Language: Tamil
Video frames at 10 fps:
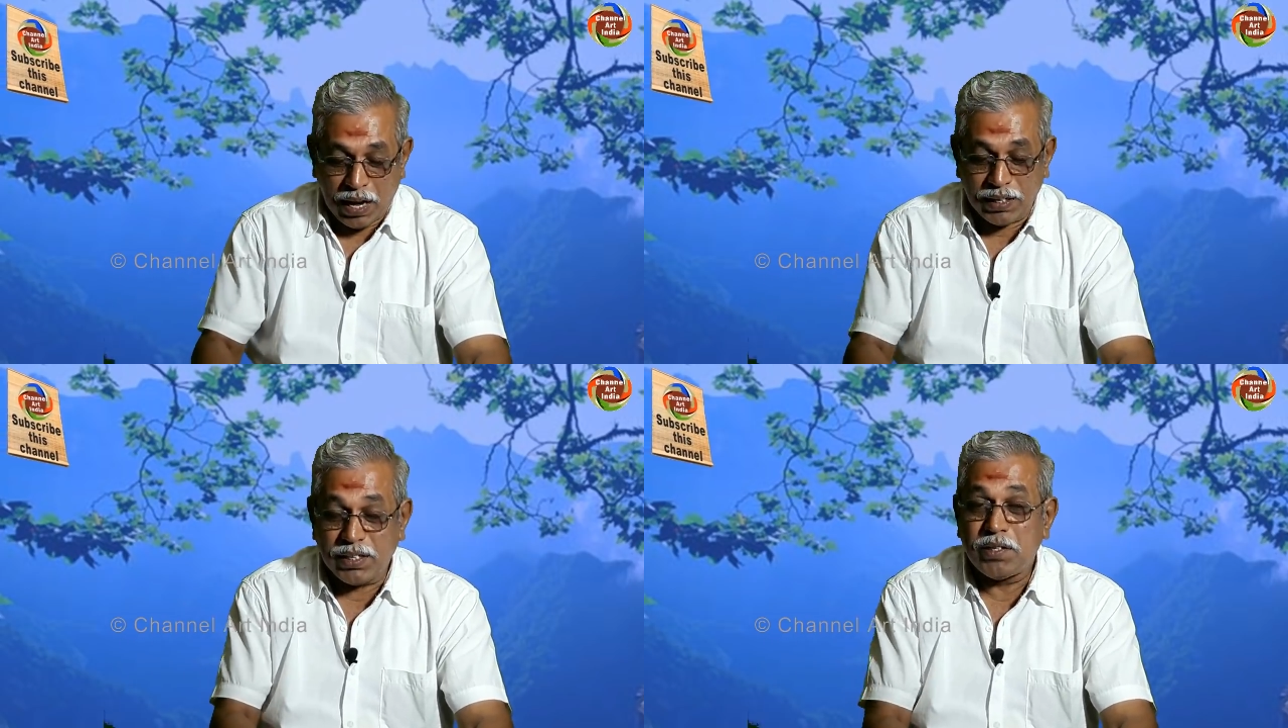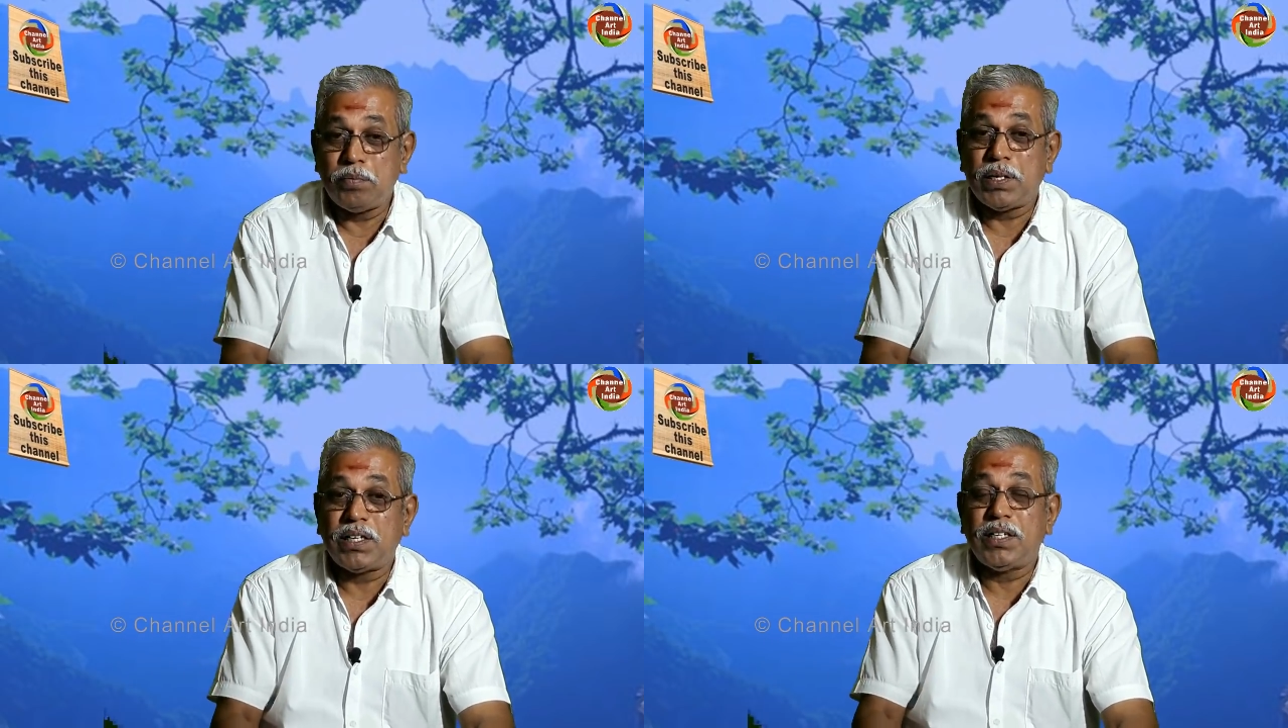அதற்கு
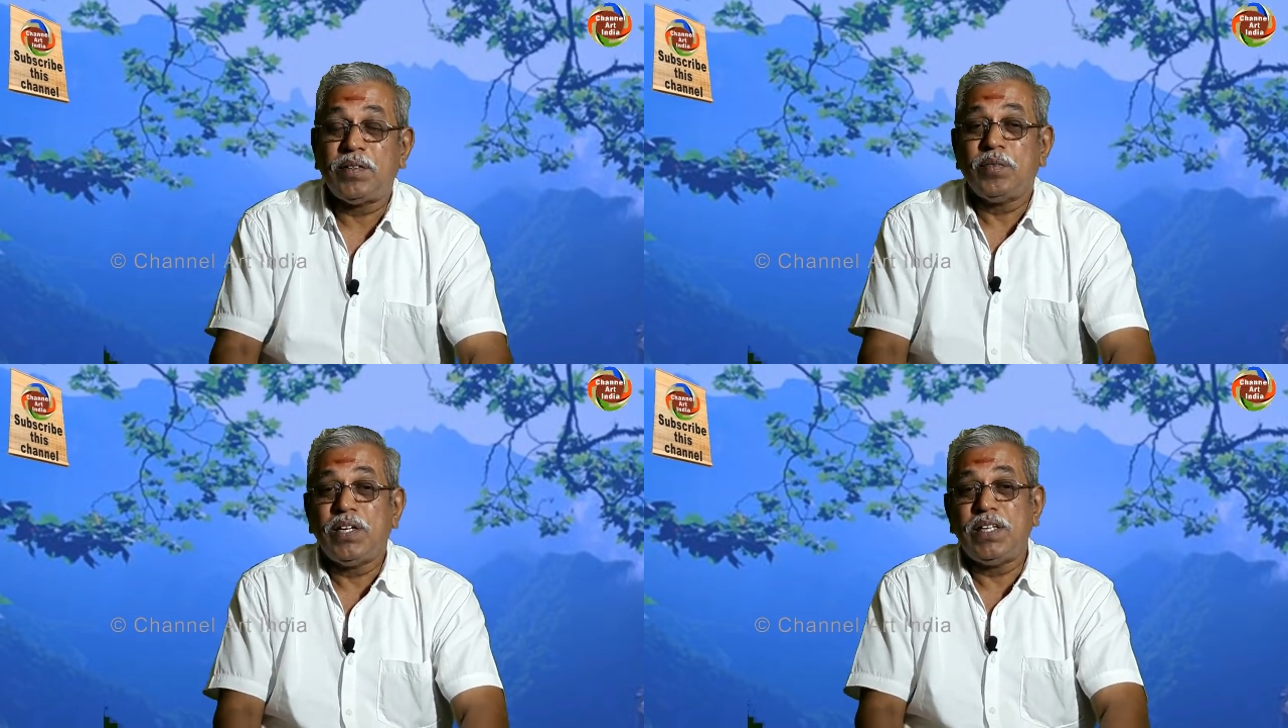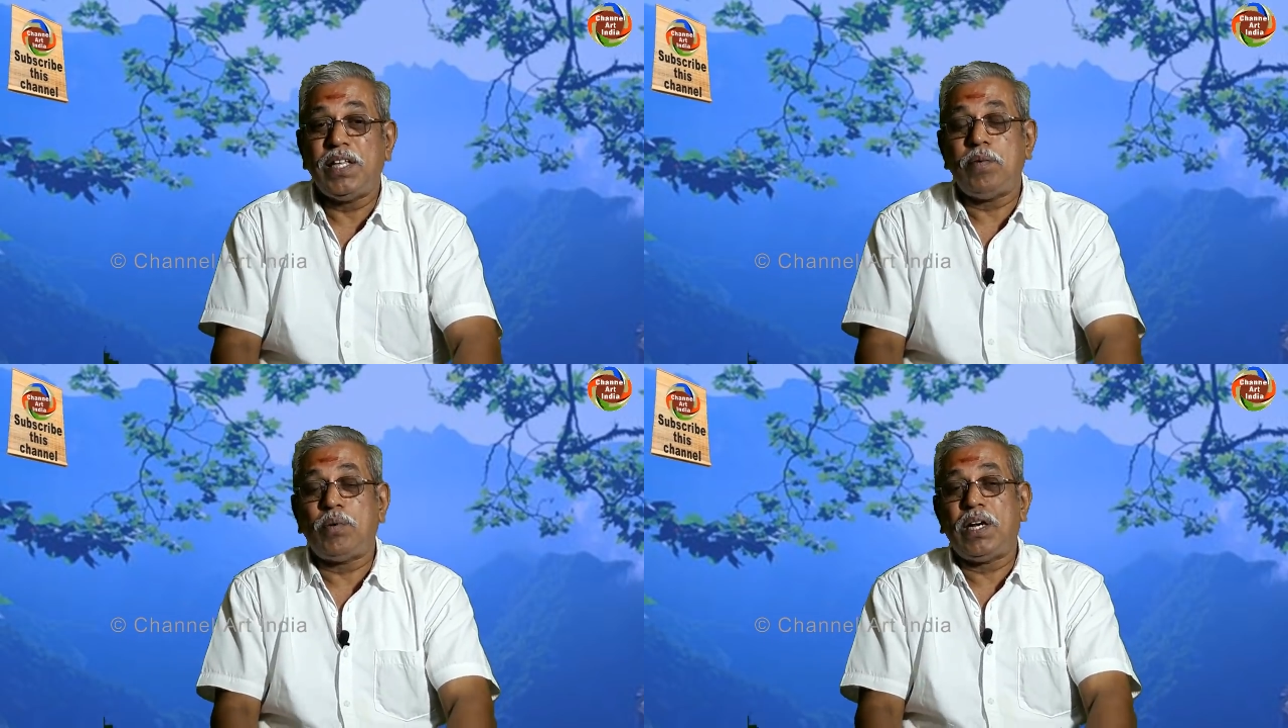பிறகு
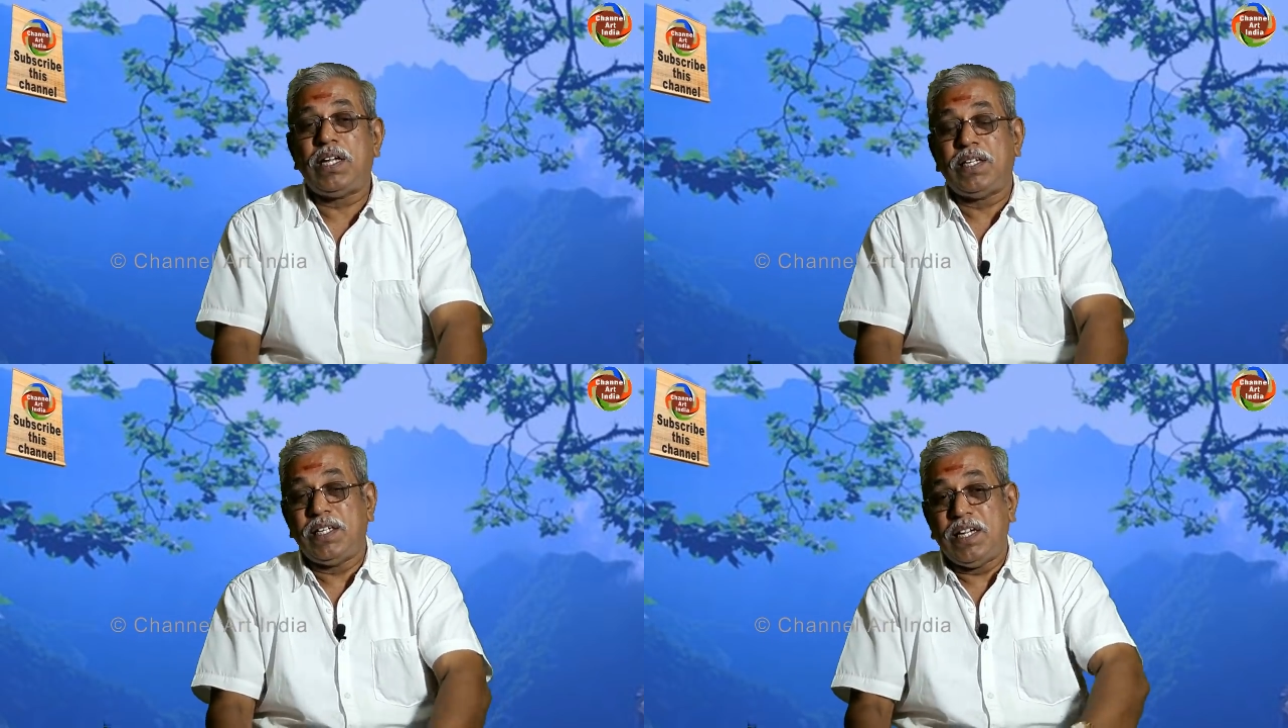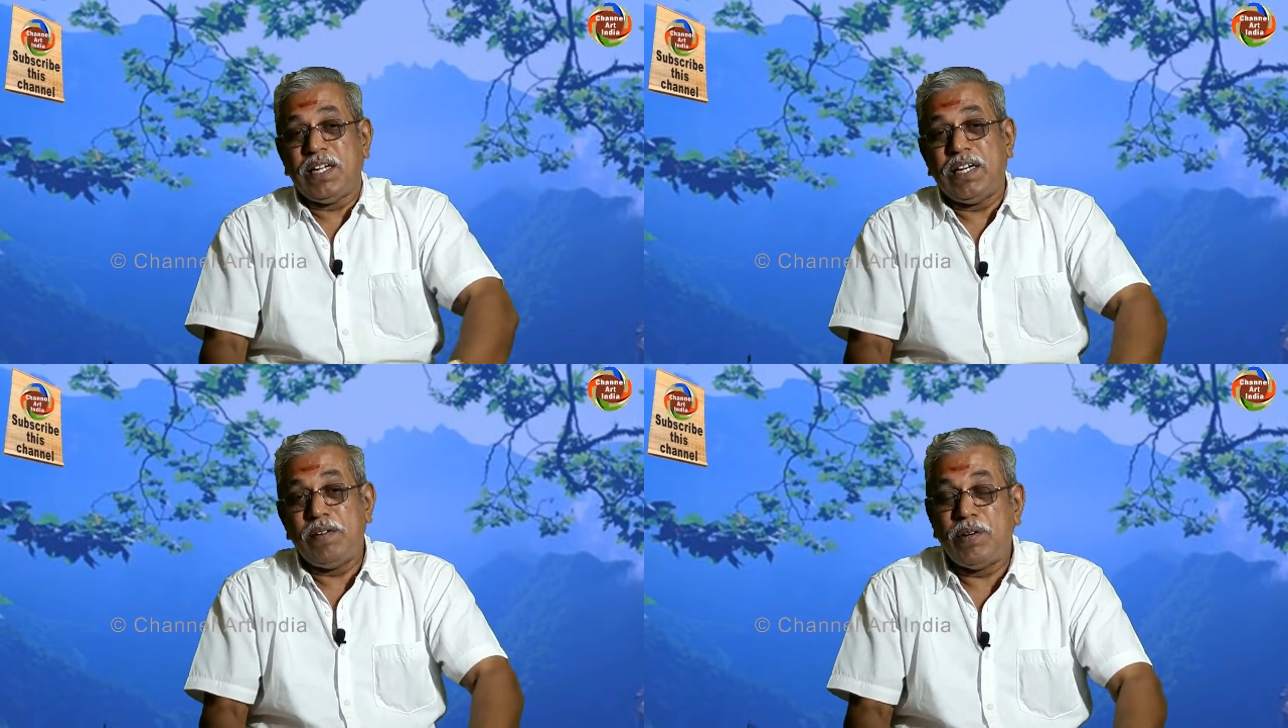இதே போல்
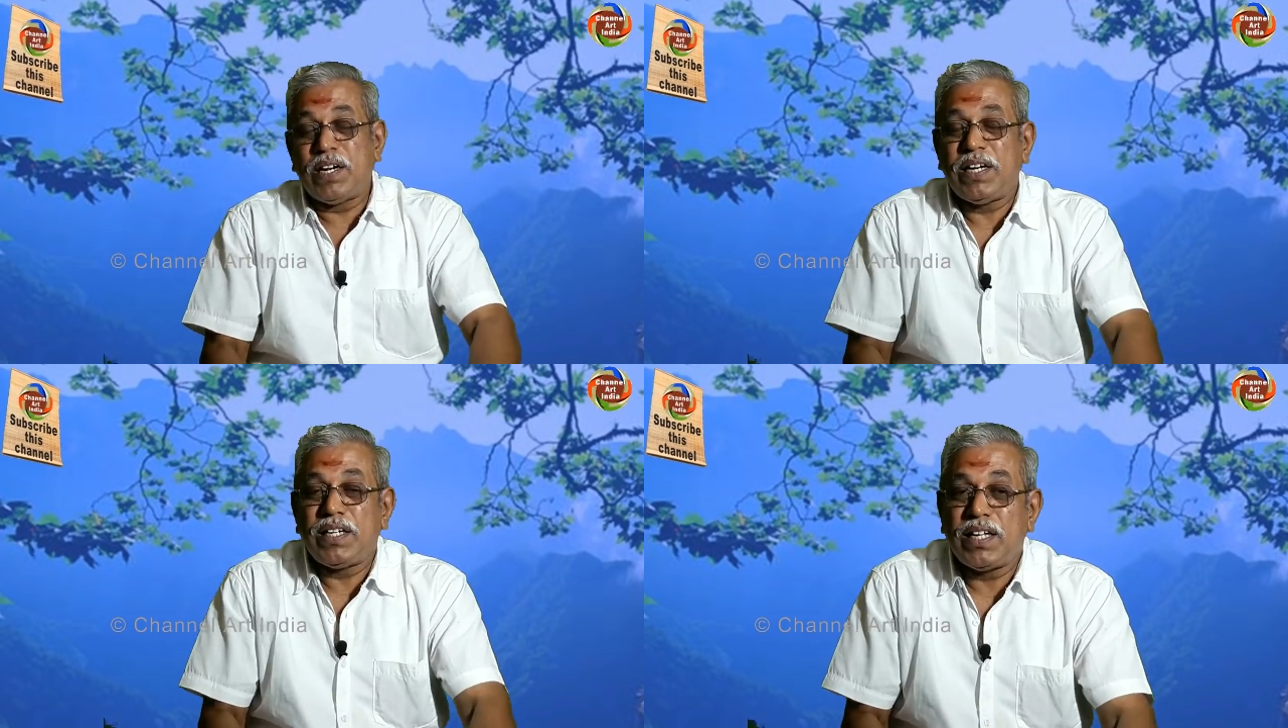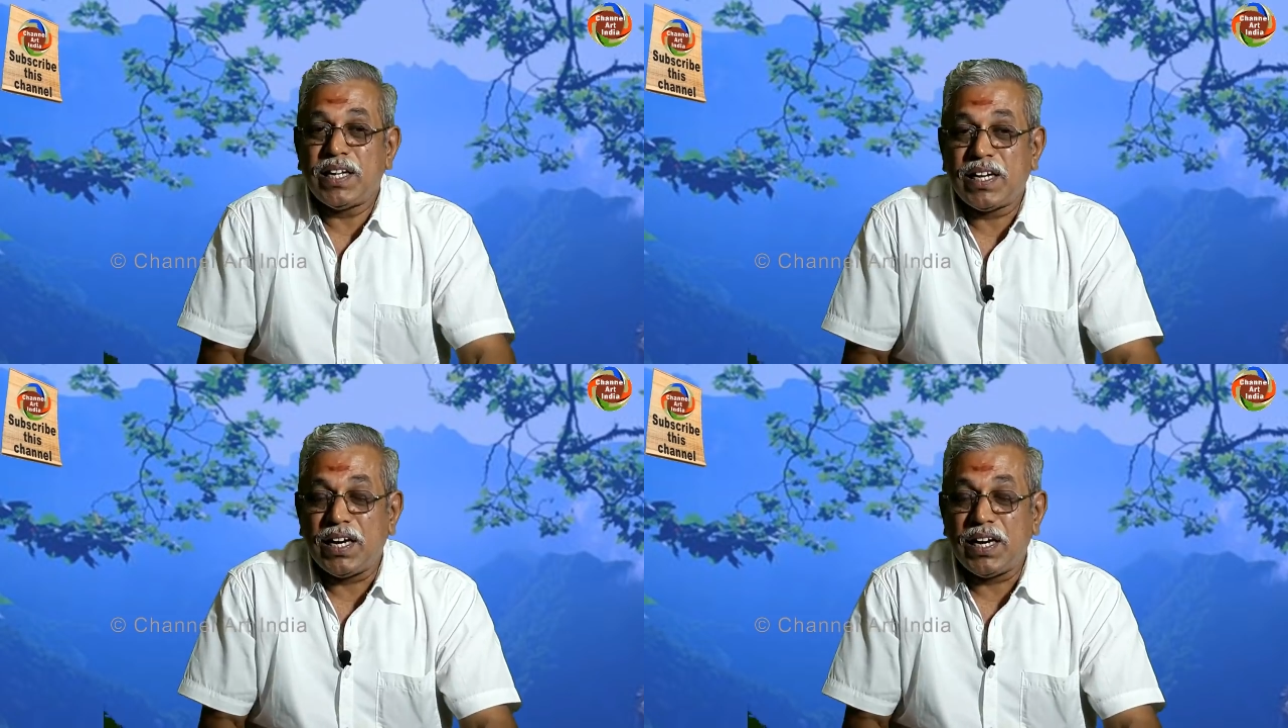லிவர் என்கிற